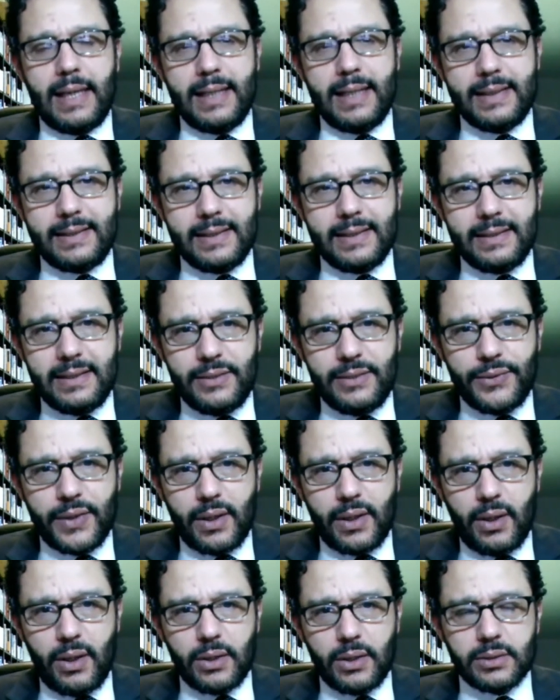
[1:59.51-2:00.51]
a été
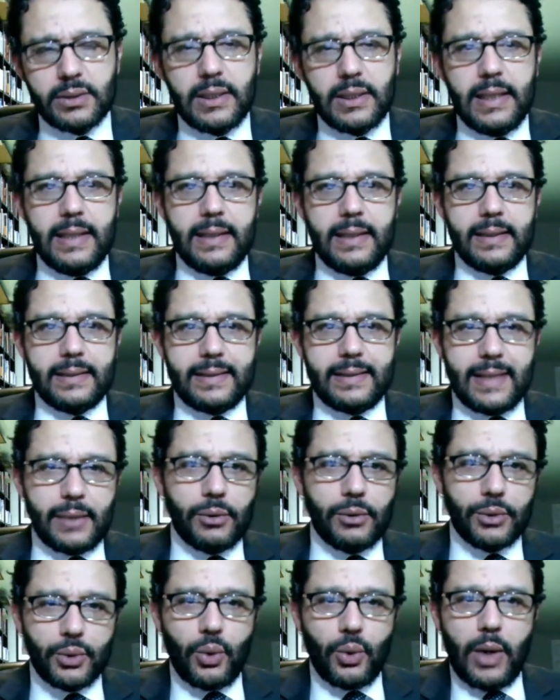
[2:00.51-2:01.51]
différente d'un
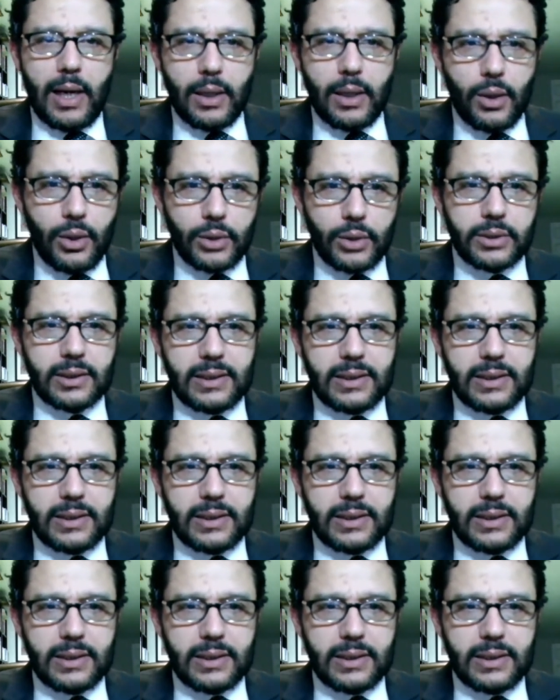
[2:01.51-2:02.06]
endroit à l'autre,